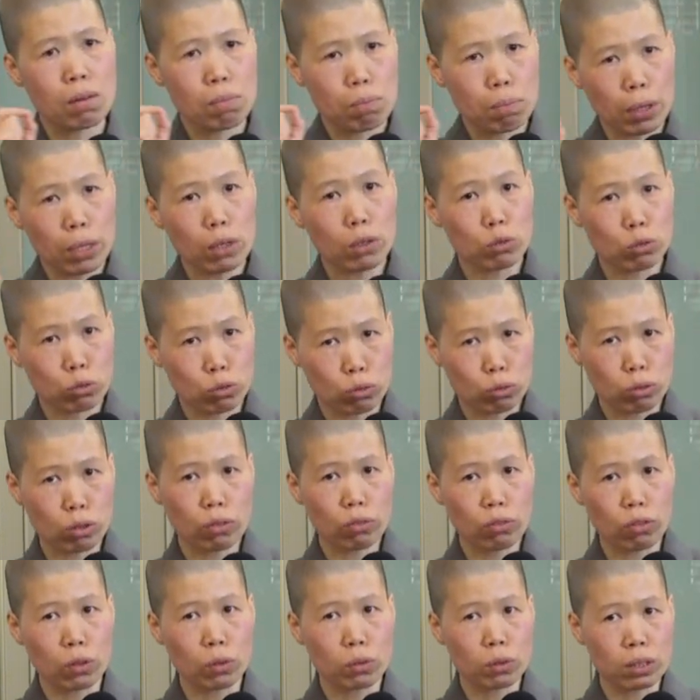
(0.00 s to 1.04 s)
没有学
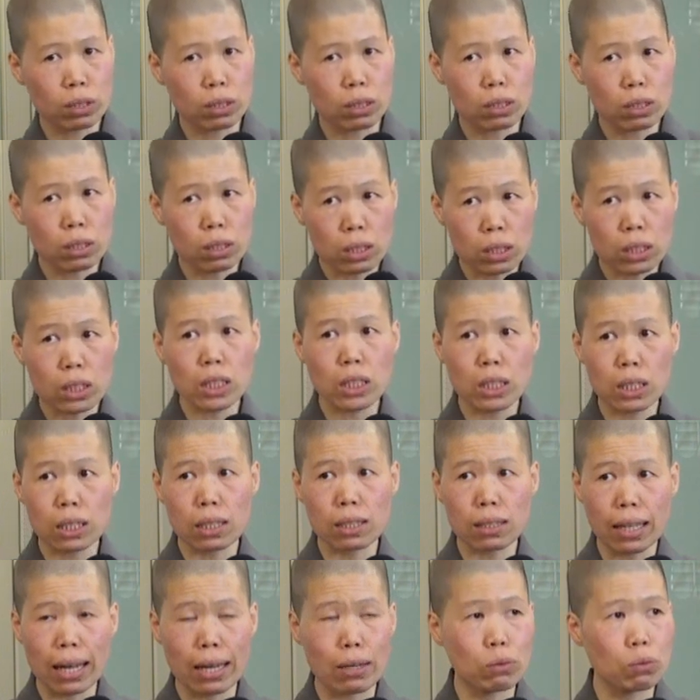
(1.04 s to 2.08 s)
佛者，这四十
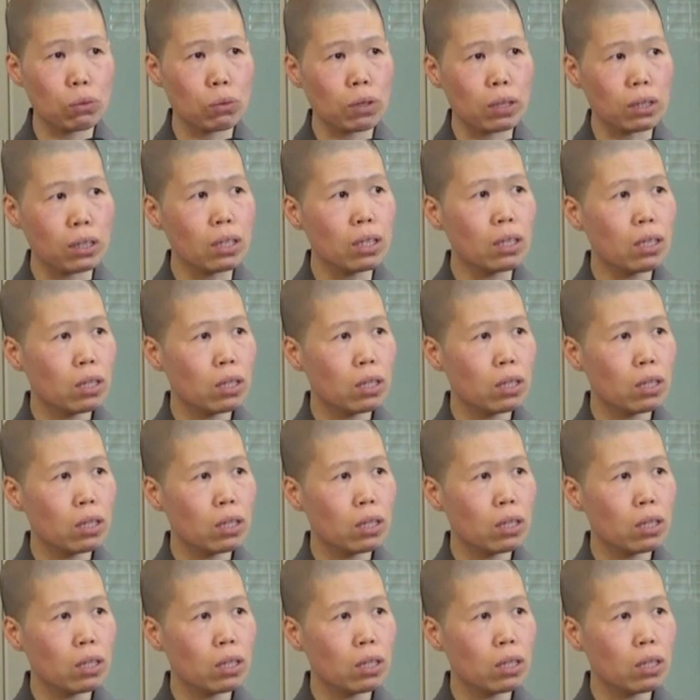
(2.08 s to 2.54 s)
个单元，